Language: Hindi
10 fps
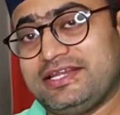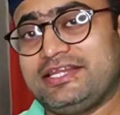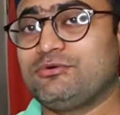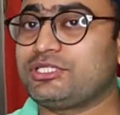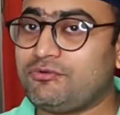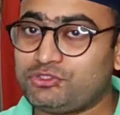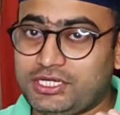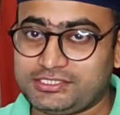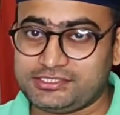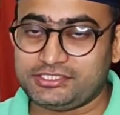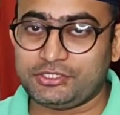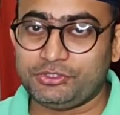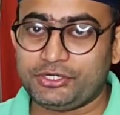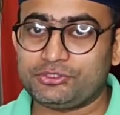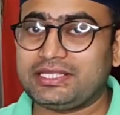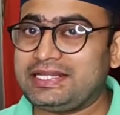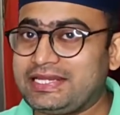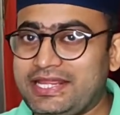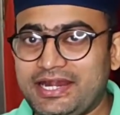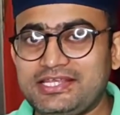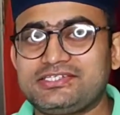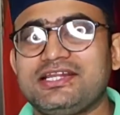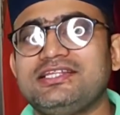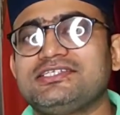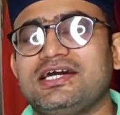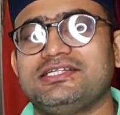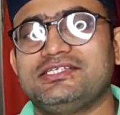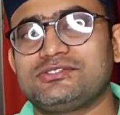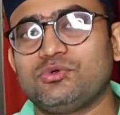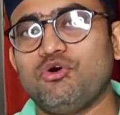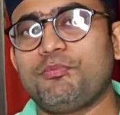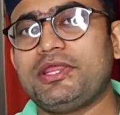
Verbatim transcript: लेने होते हैं वो चार्जेस इंक्लूडेड होते हैं लेकिन एडिशनल चार्जेस